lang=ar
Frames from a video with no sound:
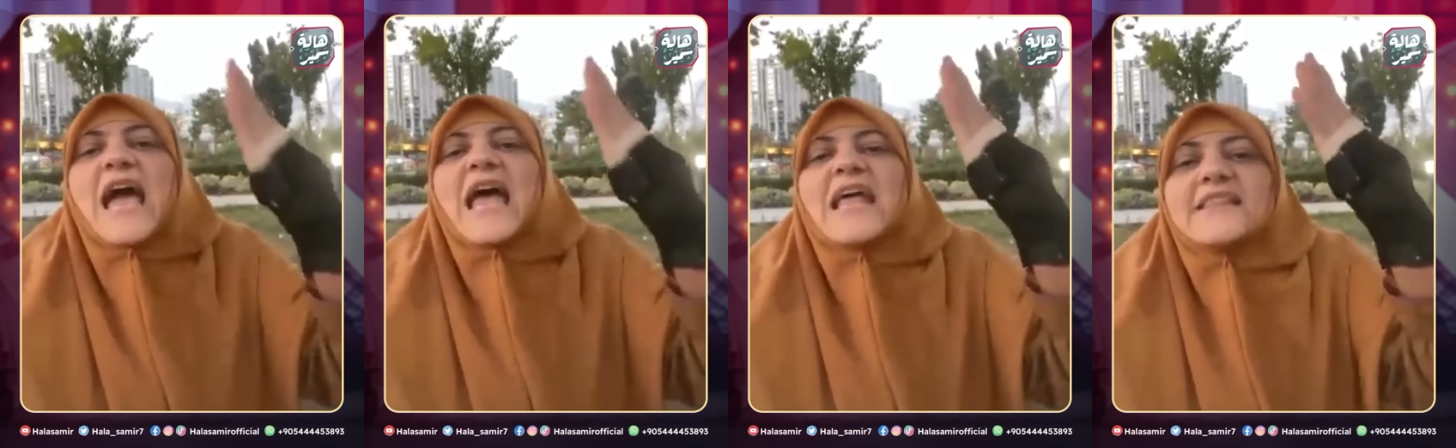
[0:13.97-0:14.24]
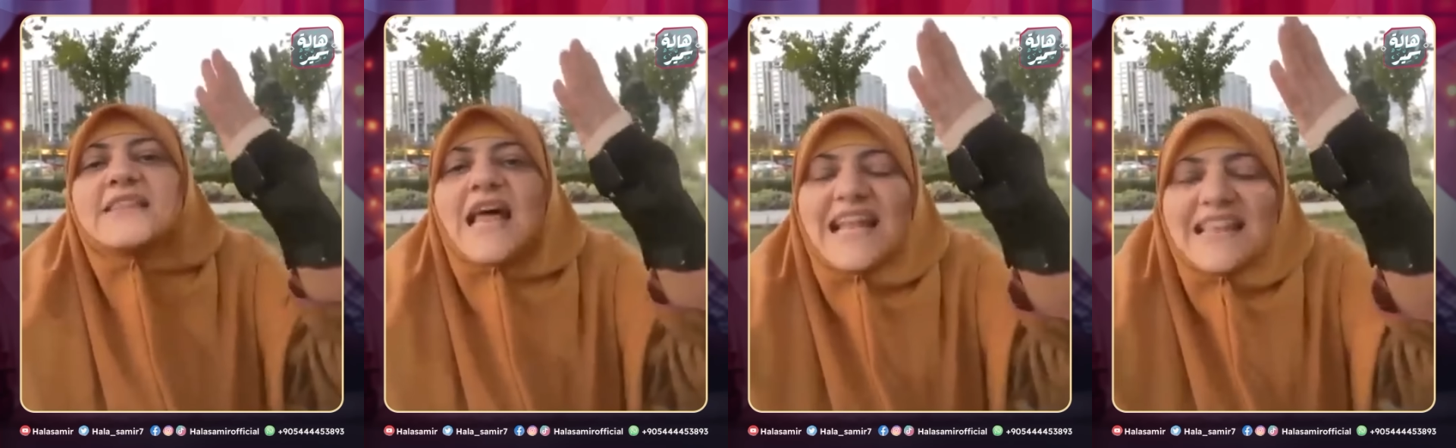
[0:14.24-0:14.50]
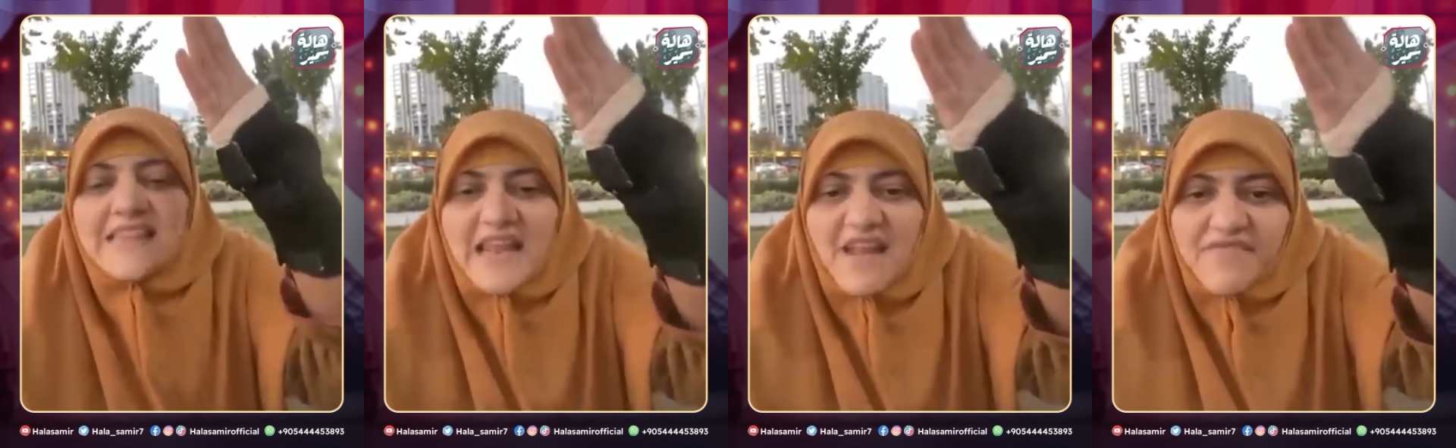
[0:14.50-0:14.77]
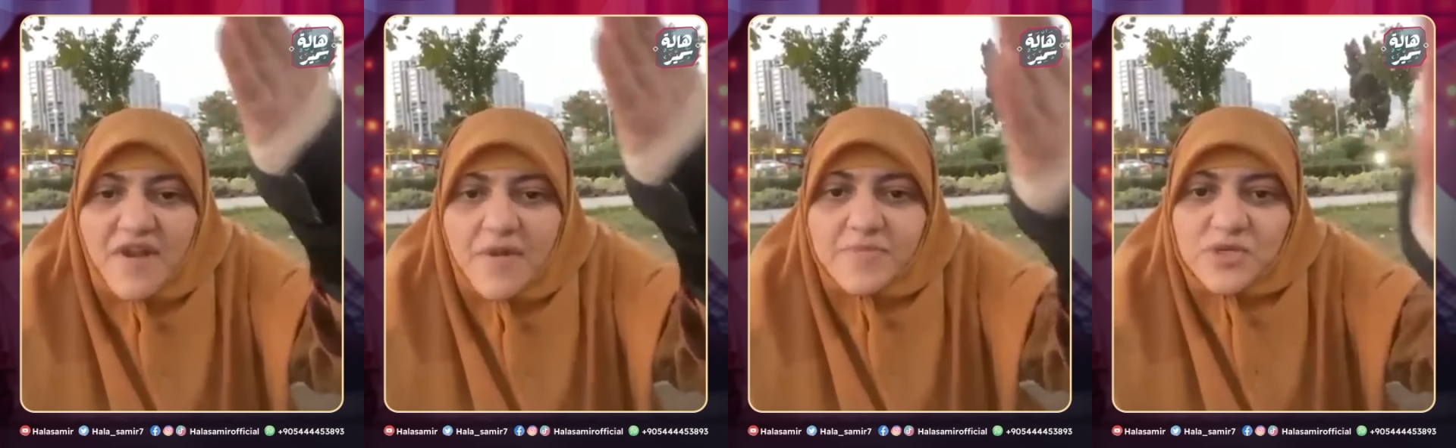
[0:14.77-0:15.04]
يا
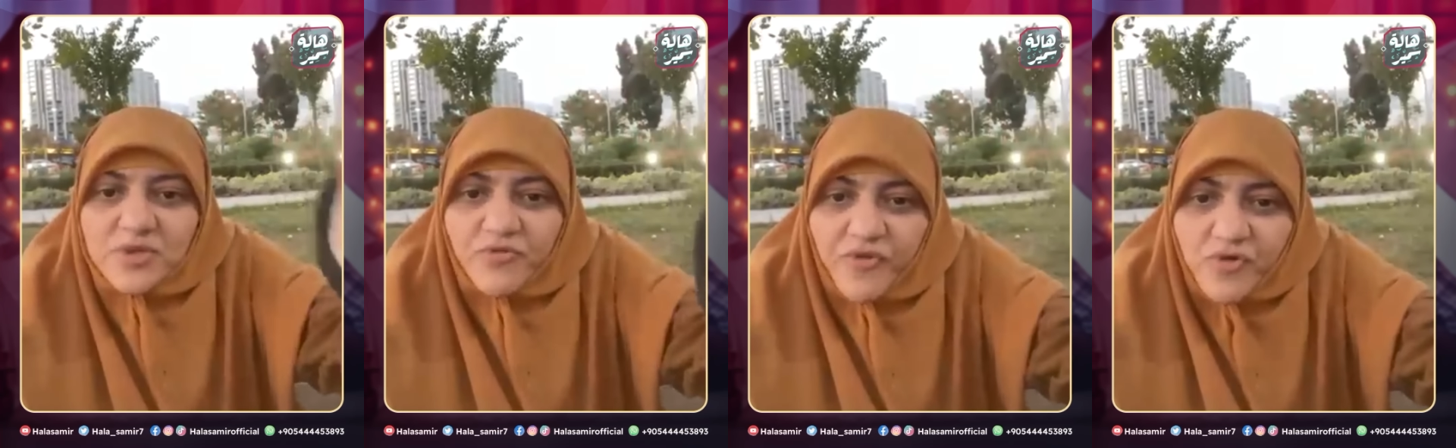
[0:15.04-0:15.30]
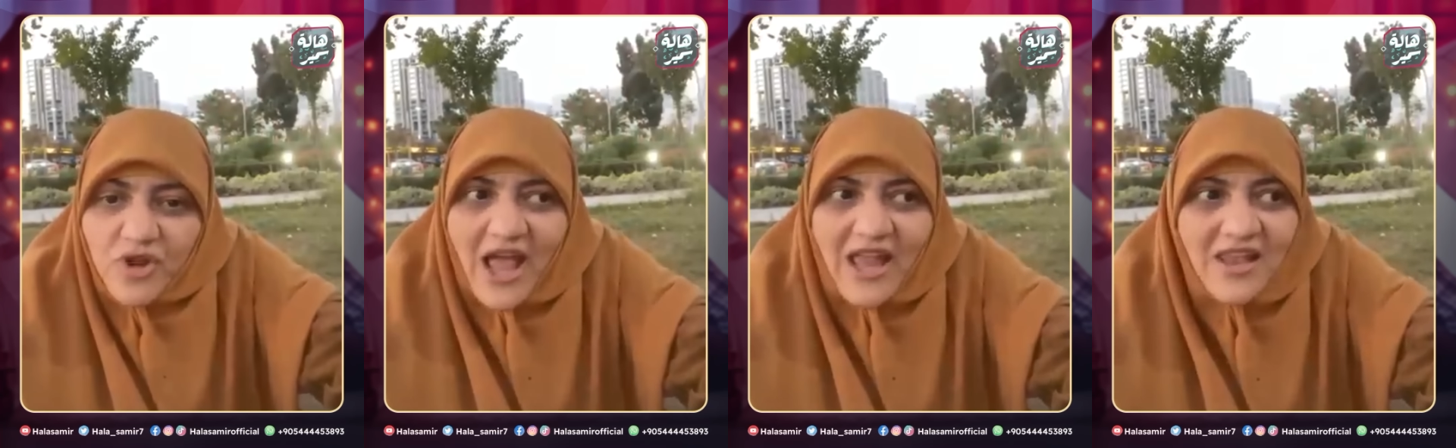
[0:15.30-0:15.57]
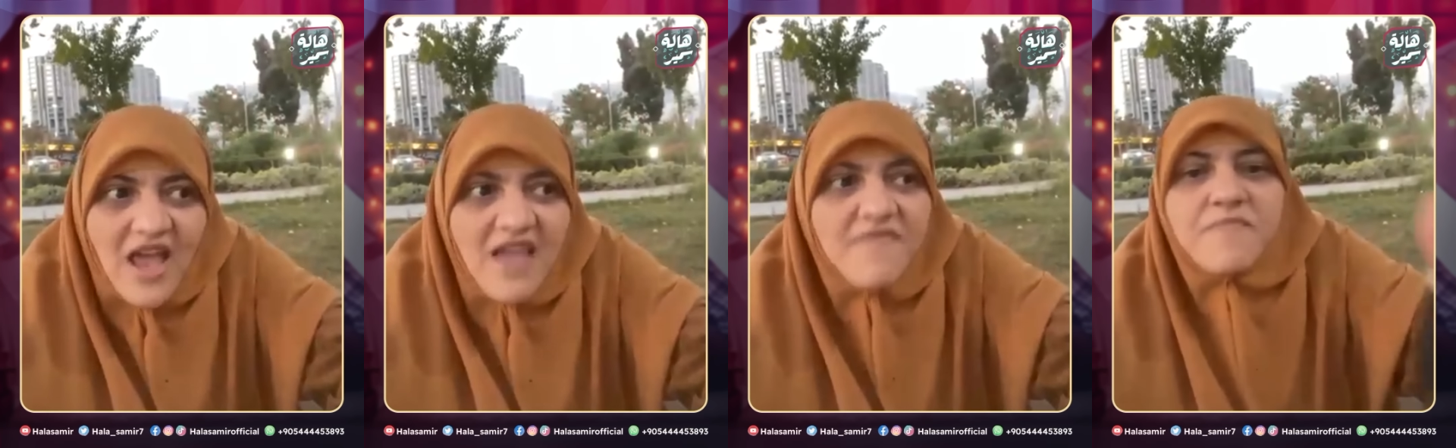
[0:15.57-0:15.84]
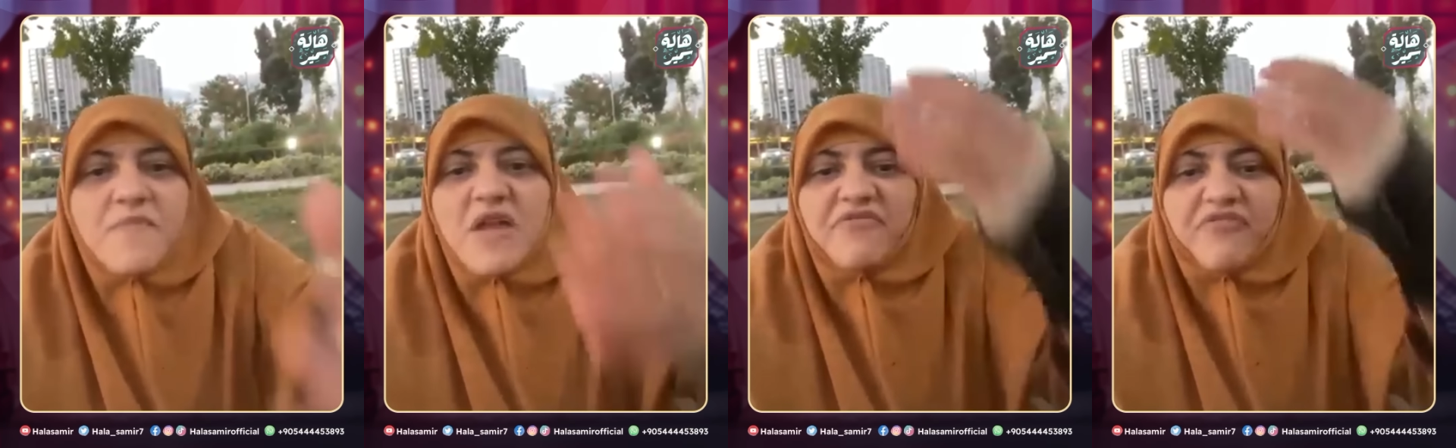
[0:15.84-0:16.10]
3000 اللي بيشوفوني على
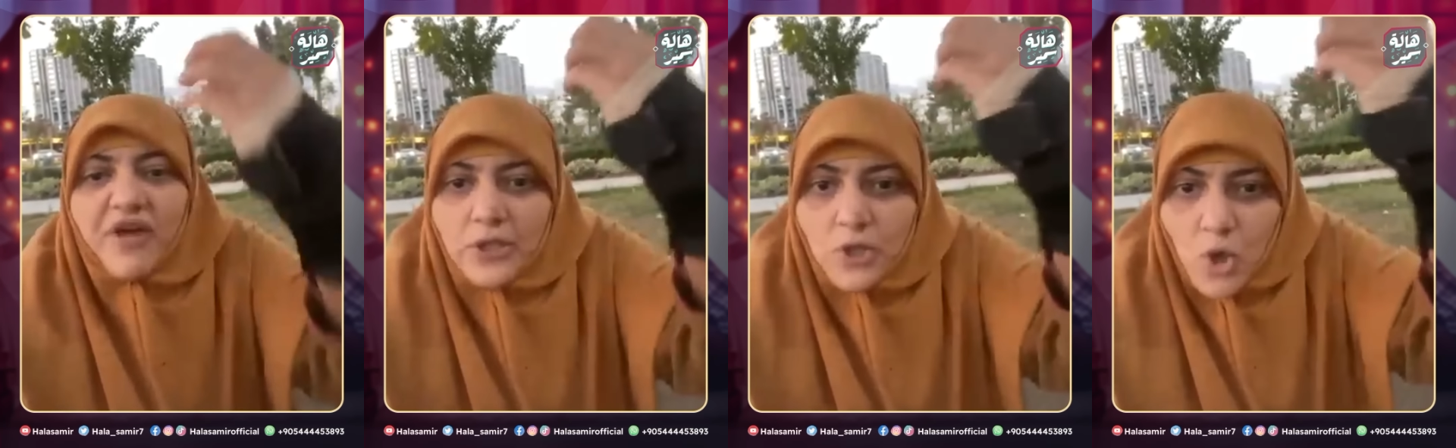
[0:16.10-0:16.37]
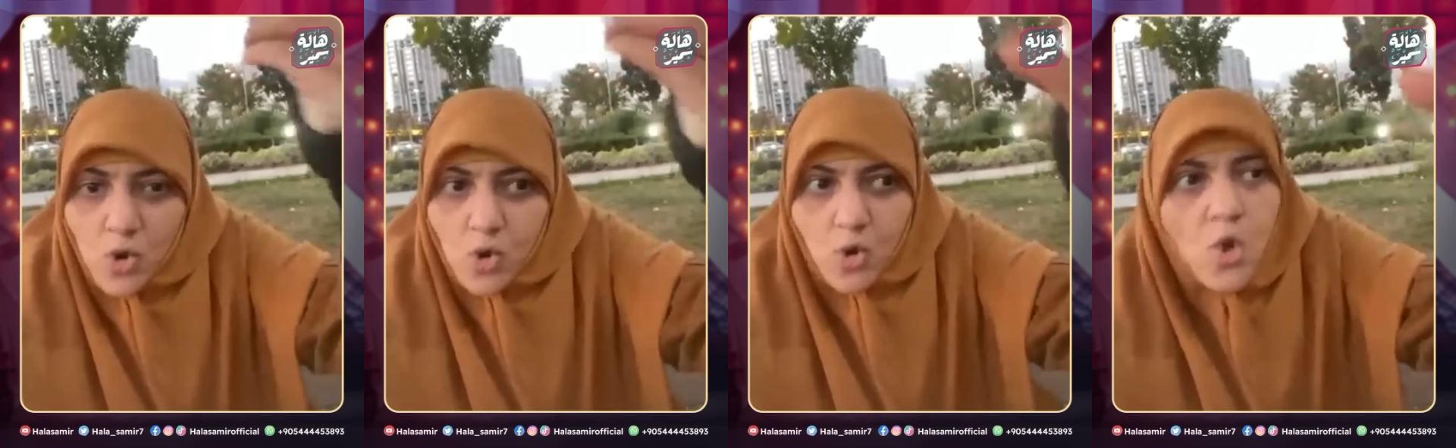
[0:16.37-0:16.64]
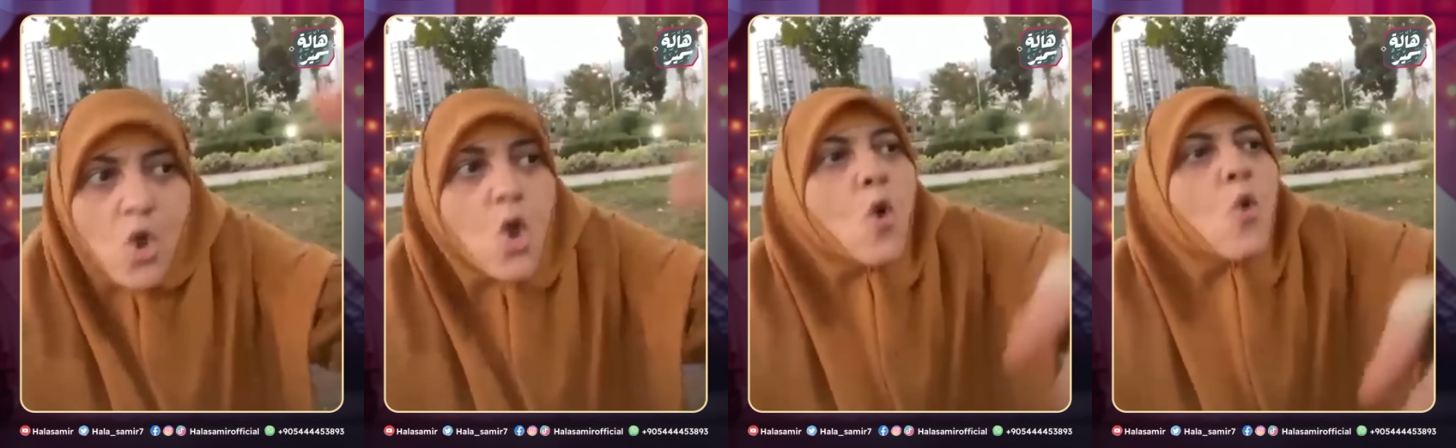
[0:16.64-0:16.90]
اللايف من فضلكم